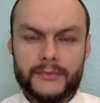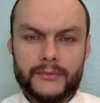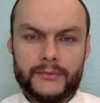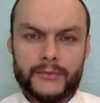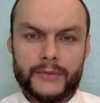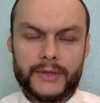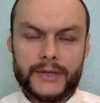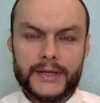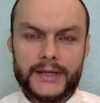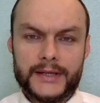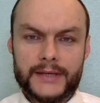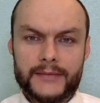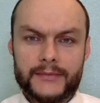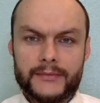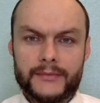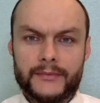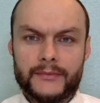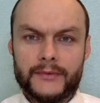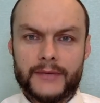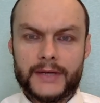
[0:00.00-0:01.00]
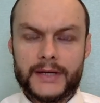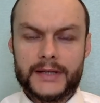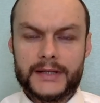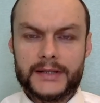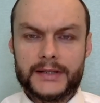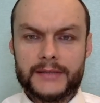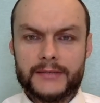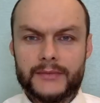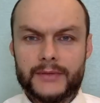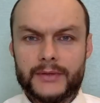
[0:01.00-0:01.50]
по данным
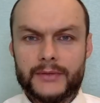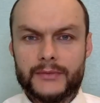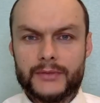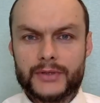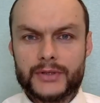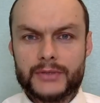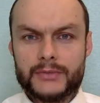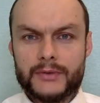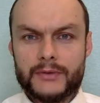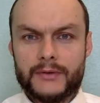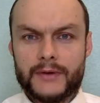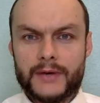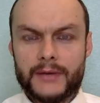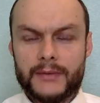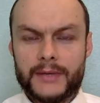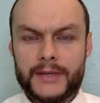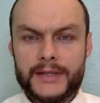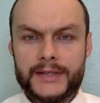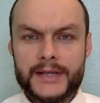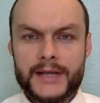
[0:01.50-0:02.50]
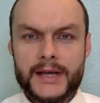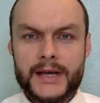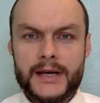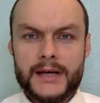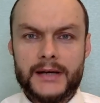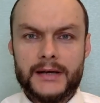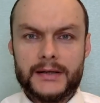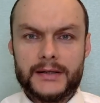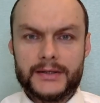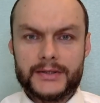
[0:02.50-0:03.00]
вариантам мы можем оформлять
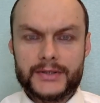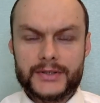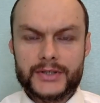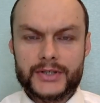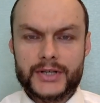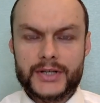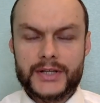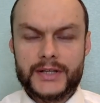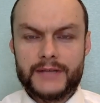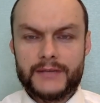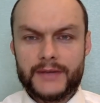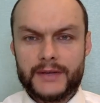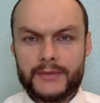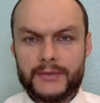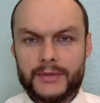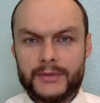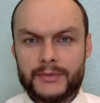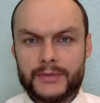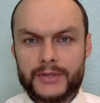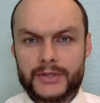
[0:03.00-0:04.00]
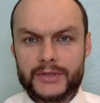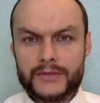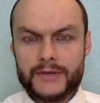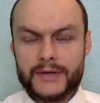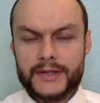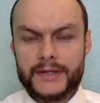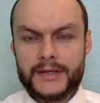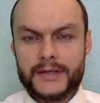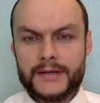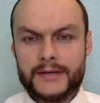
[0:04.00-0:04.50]
разрешение на временное
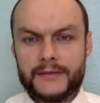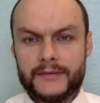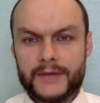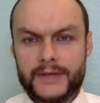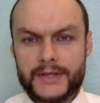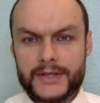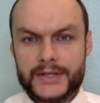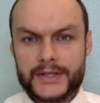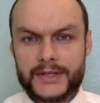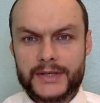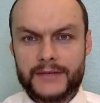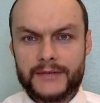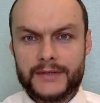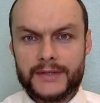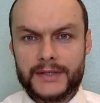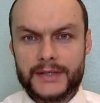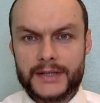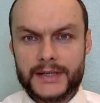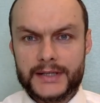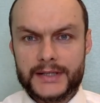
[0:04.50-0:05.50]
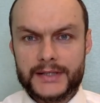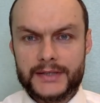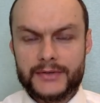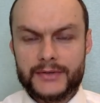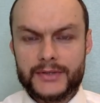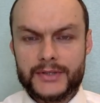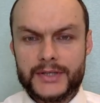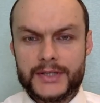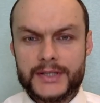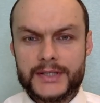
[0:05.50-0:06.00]
проживание в Российской Федерации. То
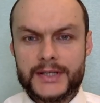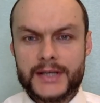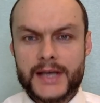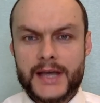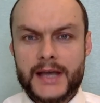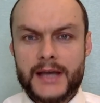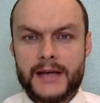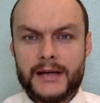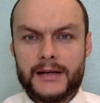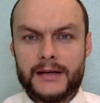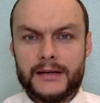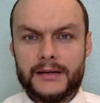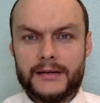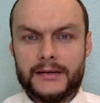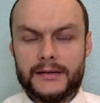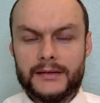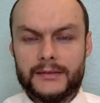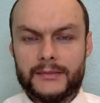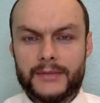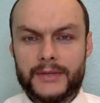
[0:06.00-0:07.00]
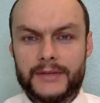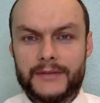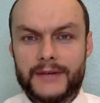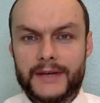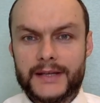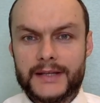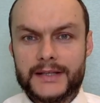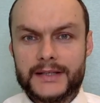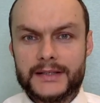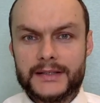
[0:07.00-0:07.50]
есть здесь э,
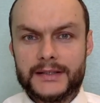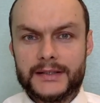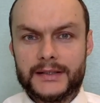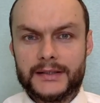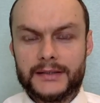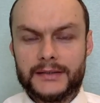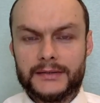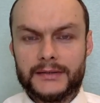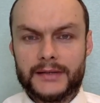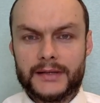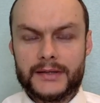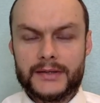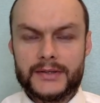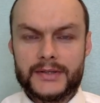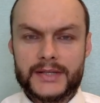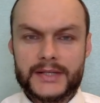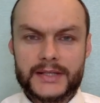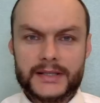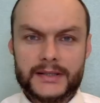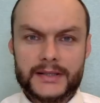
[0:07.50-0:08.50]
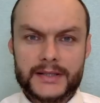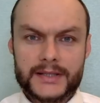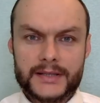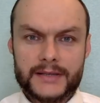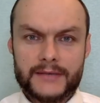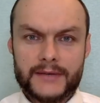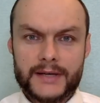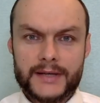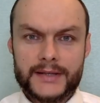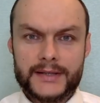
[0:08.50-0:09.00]
предварительно какие-то
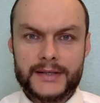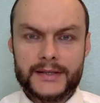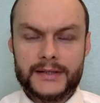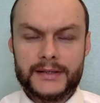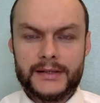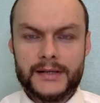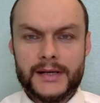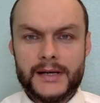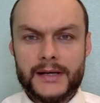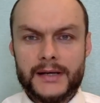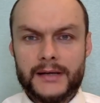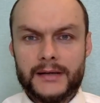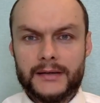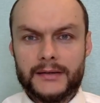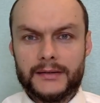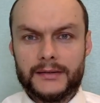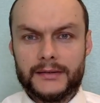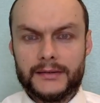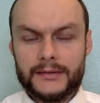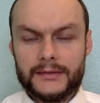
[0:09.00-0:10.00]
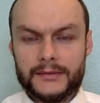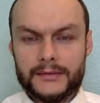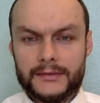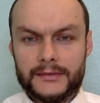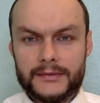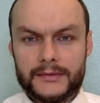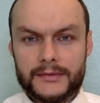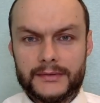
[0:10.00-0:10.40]
согласования, а,